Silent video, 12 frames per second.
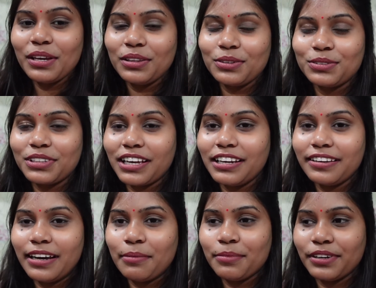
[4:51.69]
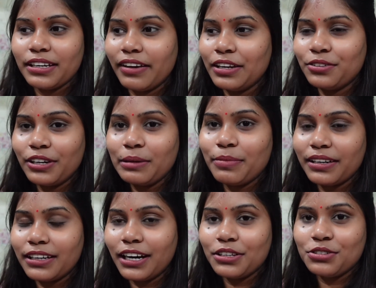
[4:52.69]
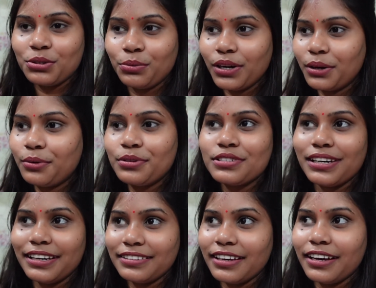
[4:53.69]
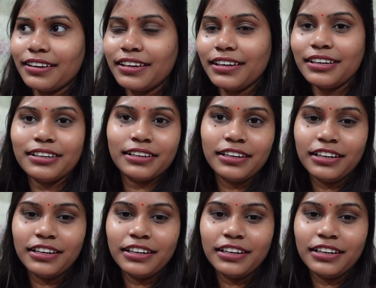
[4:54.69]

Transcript: तो उसके लिए आई एम रियली वेरी सॉरी बट आज हुआ कुछ ऐसा कि